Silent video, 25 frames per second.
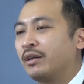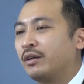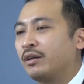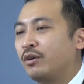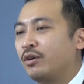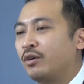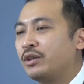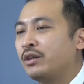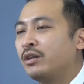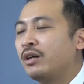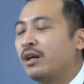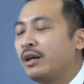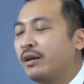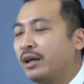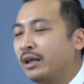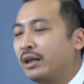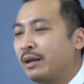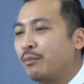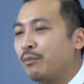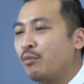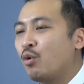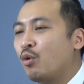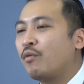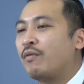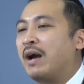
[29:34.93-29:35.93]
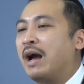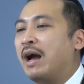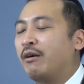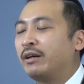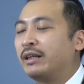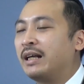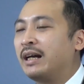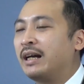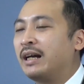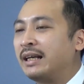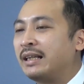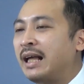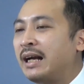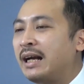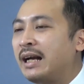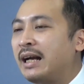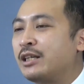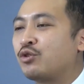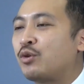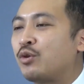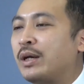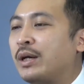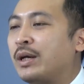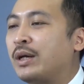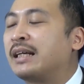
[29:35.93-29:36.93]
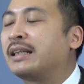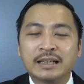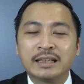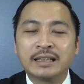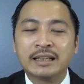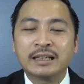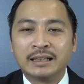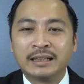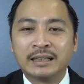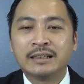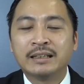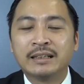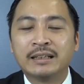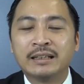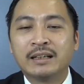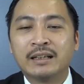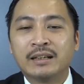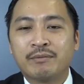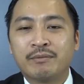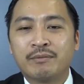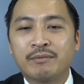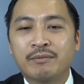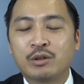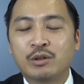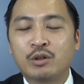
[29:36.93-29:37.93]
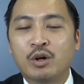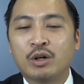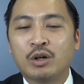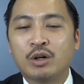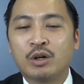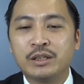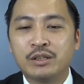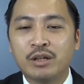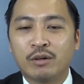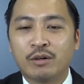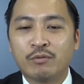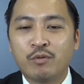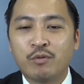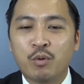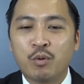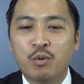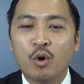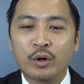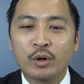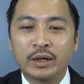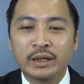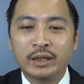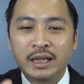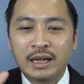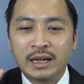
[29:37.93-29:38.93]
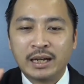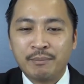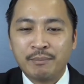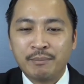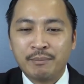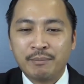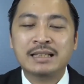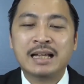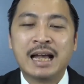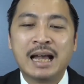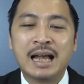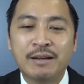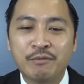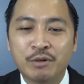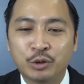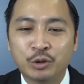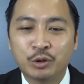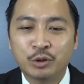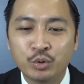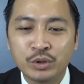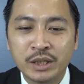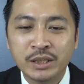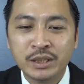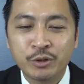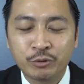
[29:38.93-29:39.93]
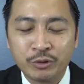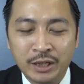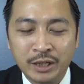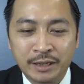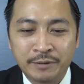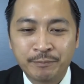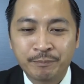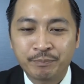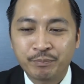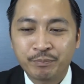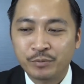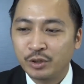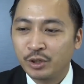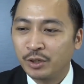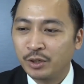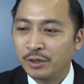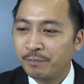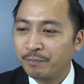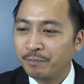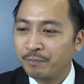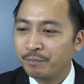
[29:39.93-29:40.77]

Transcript: Có những người người ta mua vào người ta khai thác kinh doanh ra tiền. Và sau đó thị trường phục hồi người ta lại bán ra và thu rất nhiều tiền. Rồi.